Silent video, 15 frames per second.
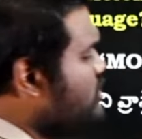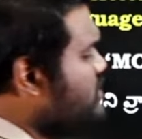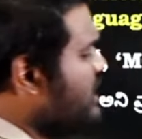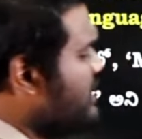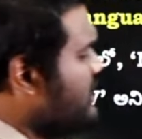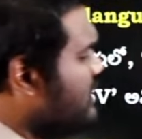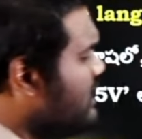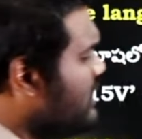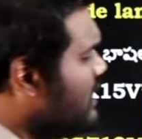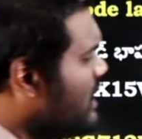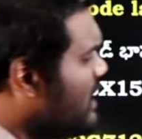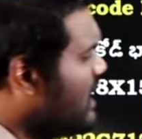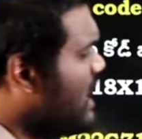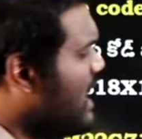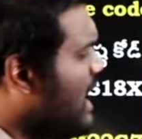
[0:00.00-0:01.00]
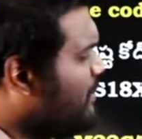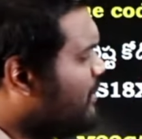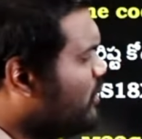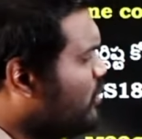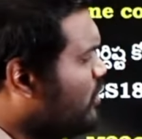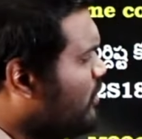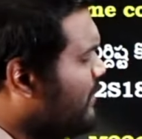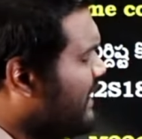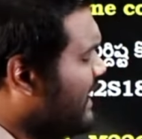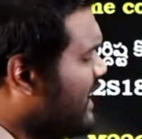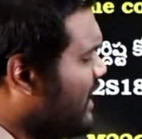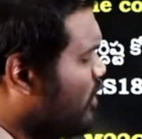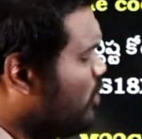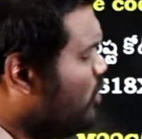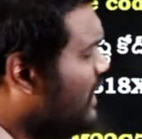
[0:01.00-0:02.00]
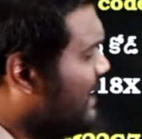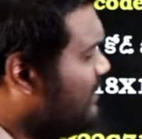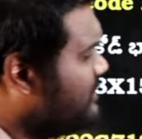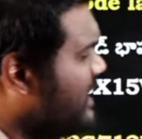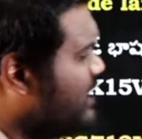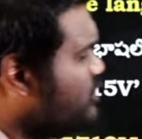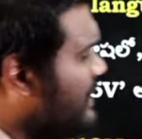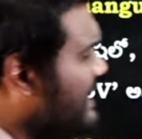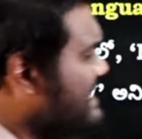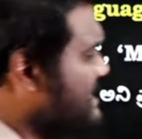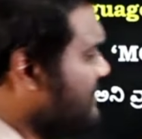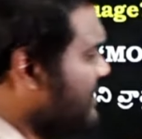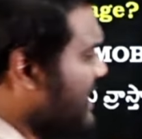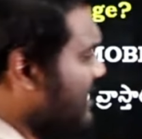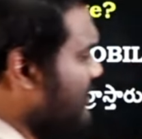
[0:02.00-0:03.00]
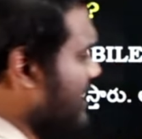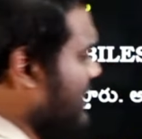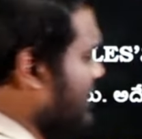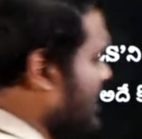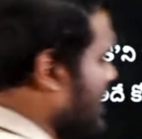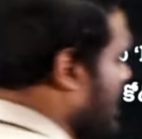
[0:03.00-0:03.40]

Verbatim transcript: వచ్చేది అప్పుడు మనకి రెండు కలిపితే ట్వంటీ సెవెన్ రావాలి కదా